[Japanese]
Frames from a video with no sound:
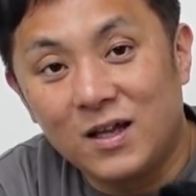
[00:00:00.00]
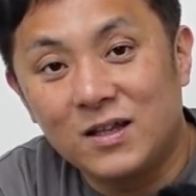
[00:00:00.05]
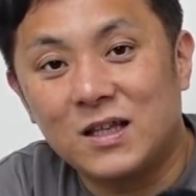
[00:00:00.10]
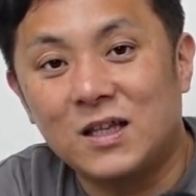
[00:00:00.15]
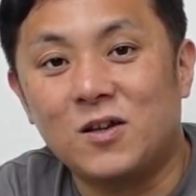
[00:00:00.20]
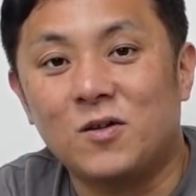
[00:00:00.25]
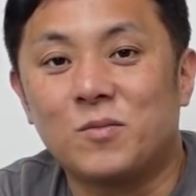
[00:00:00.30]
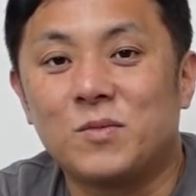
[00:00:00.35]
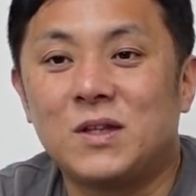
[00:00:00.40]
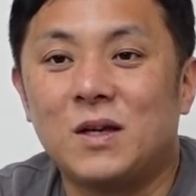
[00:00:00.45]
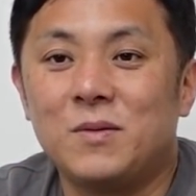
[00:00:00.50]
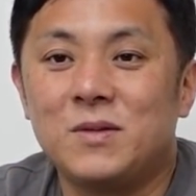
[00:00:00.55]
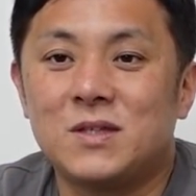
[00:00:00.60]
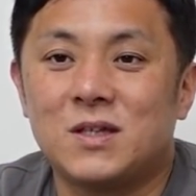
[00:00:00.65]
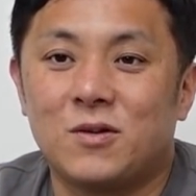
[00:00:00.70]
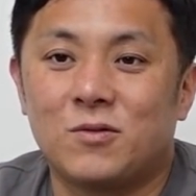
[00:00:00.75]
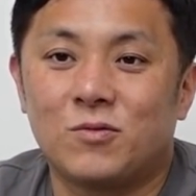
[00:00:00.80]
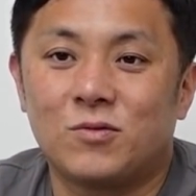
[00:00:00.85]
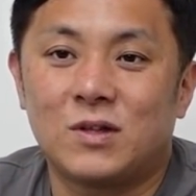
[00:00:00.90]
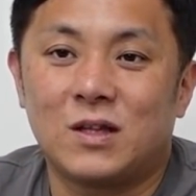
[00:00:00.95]
ただのビタミン
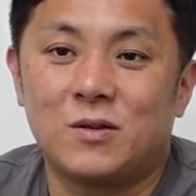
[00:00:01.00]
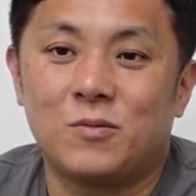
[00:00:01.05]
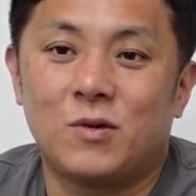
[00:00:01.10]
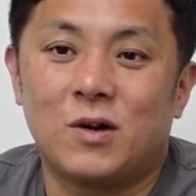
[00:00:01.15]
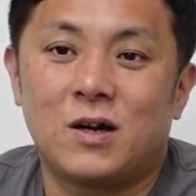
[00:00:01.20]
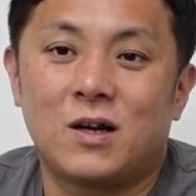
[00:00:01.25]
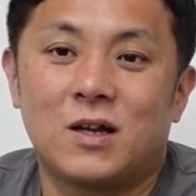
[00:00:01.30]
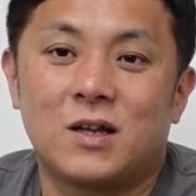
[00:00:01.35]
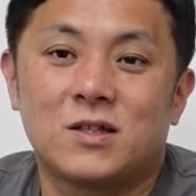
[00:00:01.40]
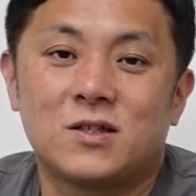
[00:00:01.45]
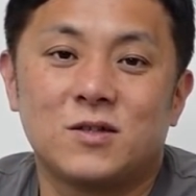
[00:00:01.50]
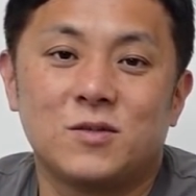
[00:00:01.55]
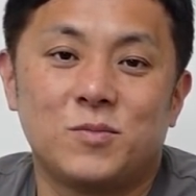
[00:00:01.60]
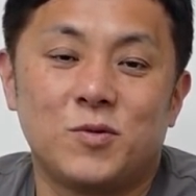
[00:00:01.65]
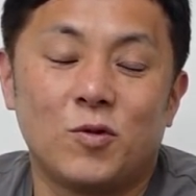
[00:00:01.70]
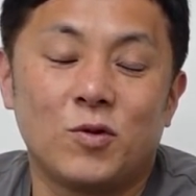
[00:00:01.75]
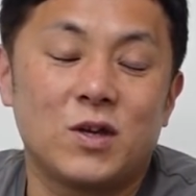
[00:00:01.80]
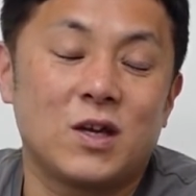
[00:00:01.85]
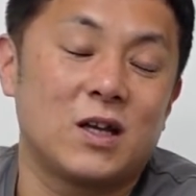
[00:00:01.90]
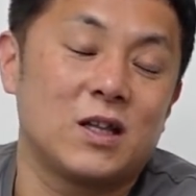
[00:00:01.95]
剤を飲んだにもかかわらず、
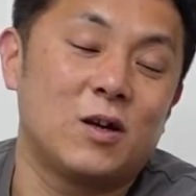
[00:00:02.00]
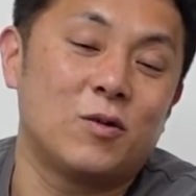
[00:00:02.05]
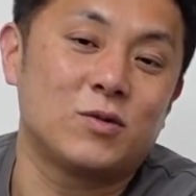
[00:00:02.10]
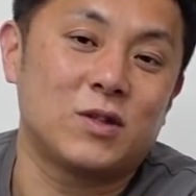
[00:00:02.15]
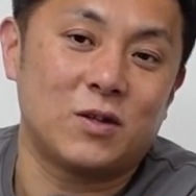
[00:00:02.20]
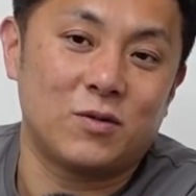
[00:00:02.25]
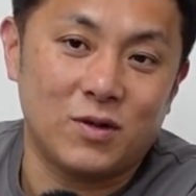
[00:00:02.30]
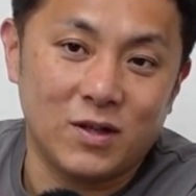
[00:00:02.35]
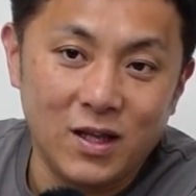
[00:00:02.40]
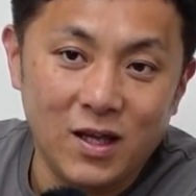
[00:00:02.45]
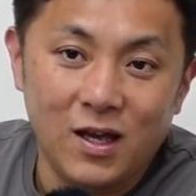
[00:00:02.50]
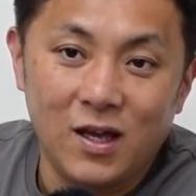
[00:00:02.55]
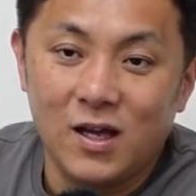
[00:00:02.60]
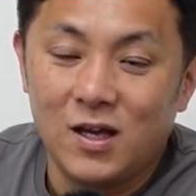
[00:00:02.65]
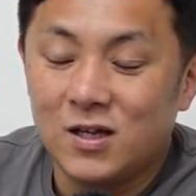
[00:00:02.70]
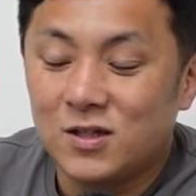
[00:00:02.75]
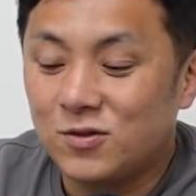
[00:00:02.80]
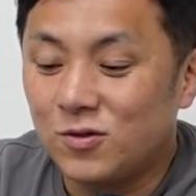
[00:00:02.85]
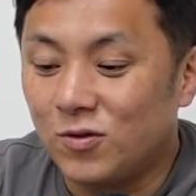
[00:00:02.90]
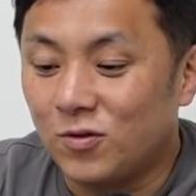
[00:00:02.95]
病気が治ったとかね、
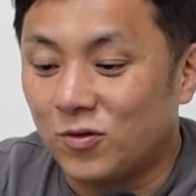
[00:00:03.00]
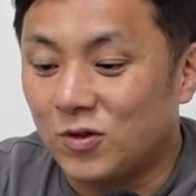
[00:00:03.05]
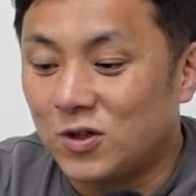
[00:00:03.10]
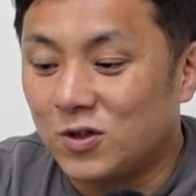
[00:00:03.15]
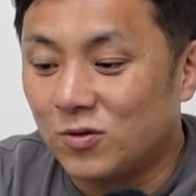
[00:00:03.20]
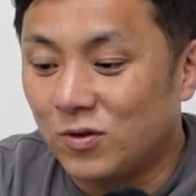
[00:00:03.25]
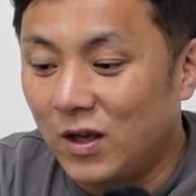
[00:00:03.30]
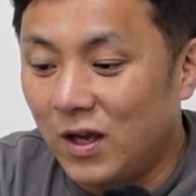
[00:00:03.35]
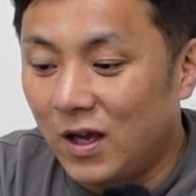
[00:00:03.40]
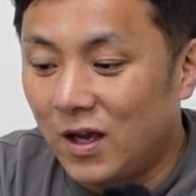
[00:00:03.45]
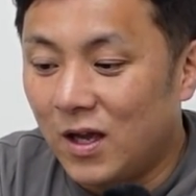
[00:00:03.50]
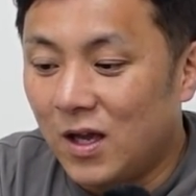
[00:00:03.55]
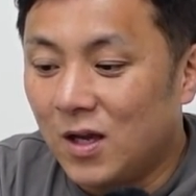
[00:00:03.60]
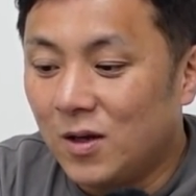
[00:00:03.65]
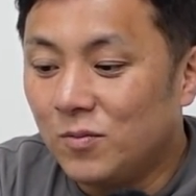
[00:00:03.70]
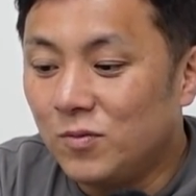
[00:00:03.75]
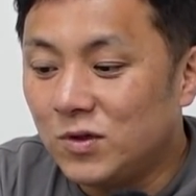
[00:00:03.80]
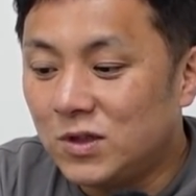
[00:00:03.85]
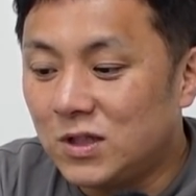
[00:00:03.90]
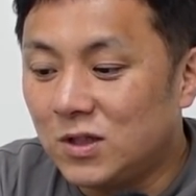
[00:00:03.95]
そういうのと一緒で、
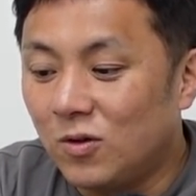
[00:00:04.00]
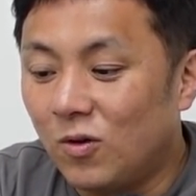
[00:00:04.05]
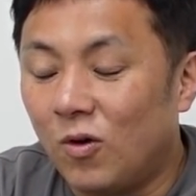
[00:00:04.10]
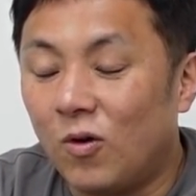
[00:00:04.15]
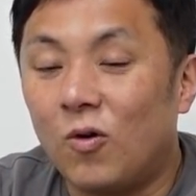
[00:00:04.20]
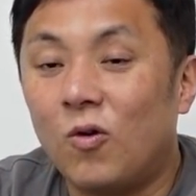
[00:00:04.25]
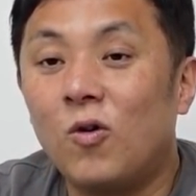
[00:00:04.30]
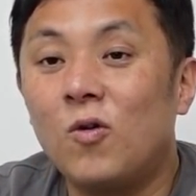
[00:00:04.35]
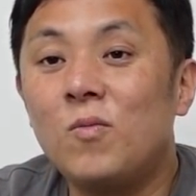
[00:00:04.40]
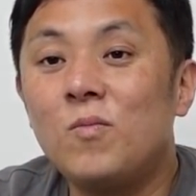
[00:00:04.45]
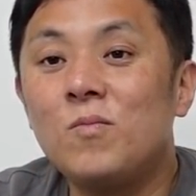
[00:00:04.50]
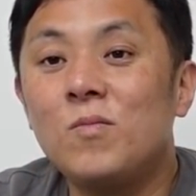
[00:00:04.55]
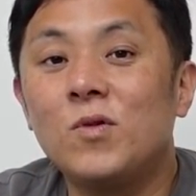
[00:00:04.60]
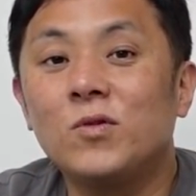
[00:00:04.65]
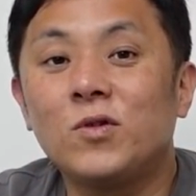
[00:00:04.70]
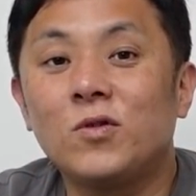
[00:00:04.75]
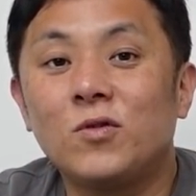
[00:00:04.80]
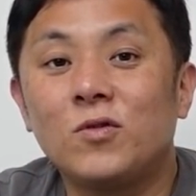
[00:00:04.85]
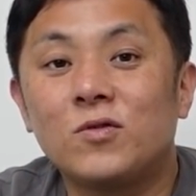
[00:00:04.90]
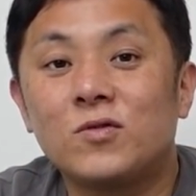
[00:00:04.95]
むしろ本
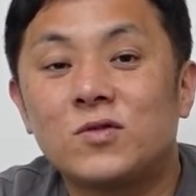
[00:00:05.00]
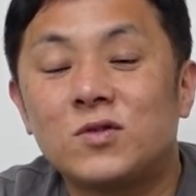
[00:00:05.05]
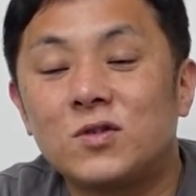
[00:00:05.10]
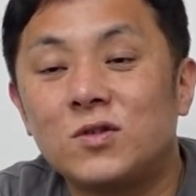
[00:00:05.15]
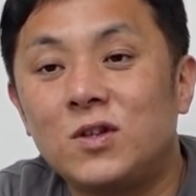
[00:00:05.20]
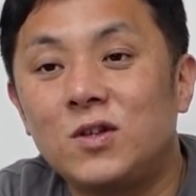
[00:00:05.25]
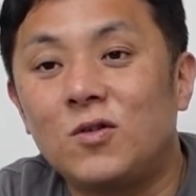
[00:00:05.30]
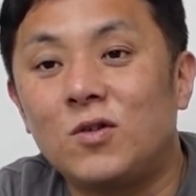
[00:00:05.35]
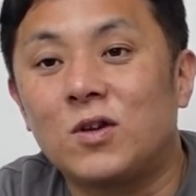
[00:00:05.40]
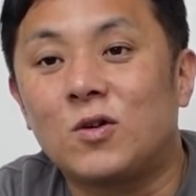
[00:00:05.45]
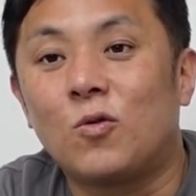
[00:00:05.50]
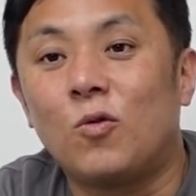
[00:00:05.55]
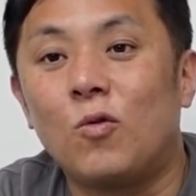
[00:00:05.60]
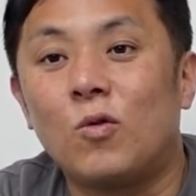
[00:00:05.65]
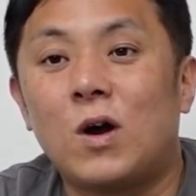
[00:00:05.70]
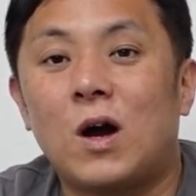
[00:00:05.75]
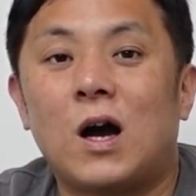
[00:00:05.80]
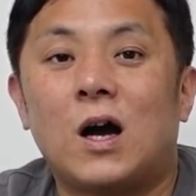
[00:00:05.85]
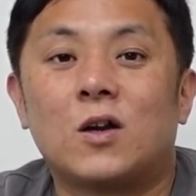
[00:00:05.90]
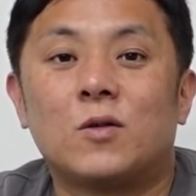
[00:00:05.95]
物の薬より
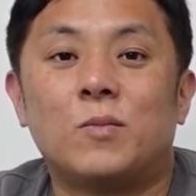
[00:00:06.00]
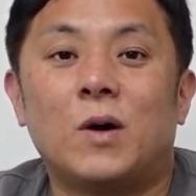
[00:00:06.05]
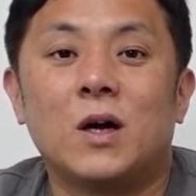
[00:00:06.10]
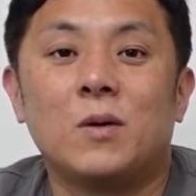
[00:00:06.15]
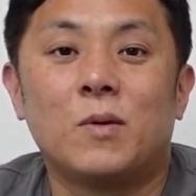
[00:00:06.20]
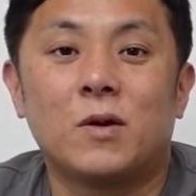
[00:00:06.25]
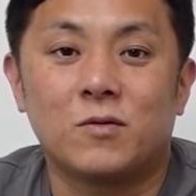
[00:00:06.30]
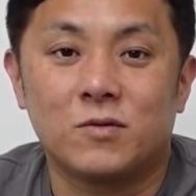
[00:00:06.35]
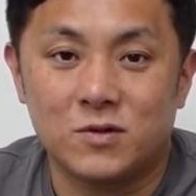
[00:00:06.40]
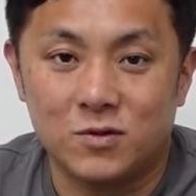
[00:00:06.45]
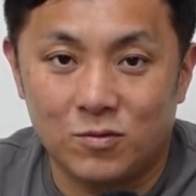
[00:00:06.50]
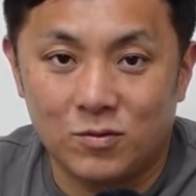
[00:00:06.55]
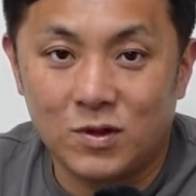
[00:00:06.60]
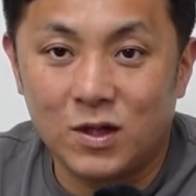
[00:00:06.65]
効果がある場合もあるんですよ。